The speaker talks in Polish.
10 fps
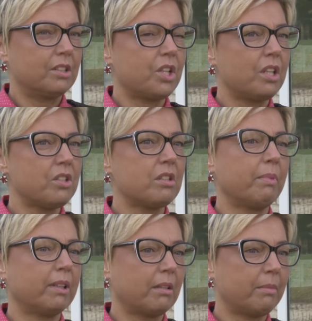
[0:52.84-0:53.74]
Część
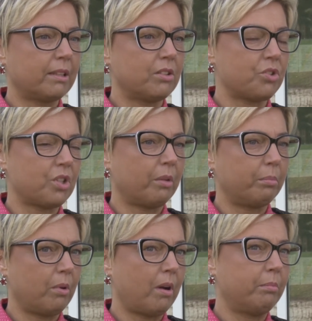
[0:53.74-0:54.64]
matematyczna
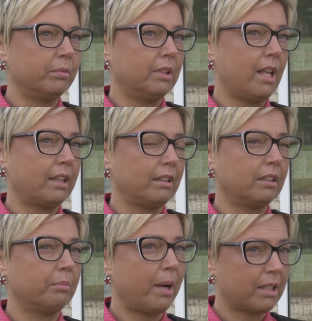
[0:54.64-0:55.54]
była dla
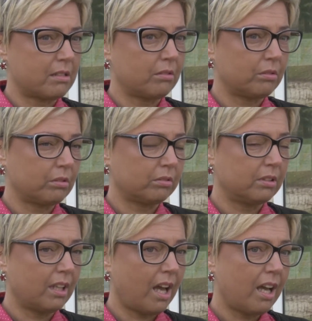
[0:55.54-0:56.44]
nich bardzo
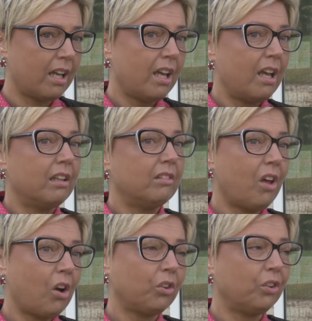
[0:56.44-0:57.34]
trudna,
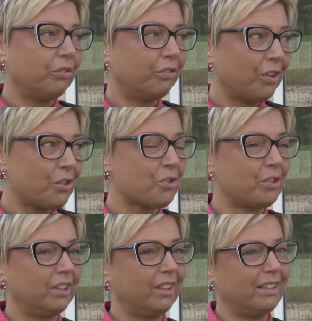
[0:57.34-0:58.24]
no i
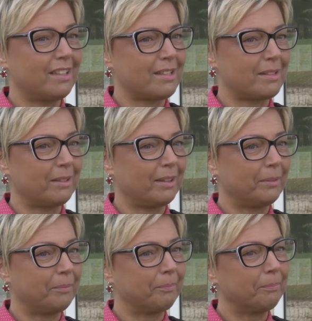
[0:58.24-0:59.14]
wyszli
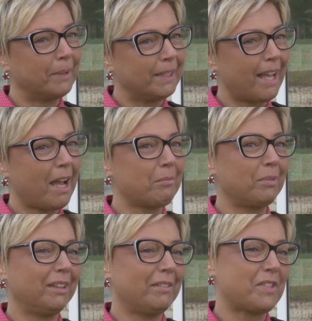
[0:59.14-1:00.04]
z
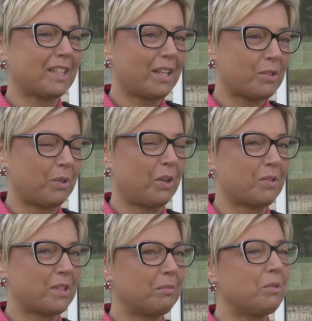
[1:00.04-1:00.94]
minami
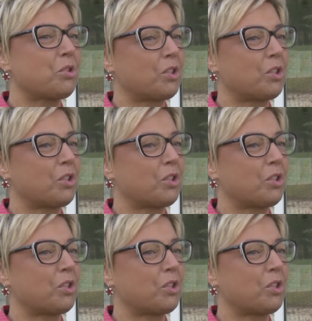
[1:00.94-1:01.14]
wskazującymi,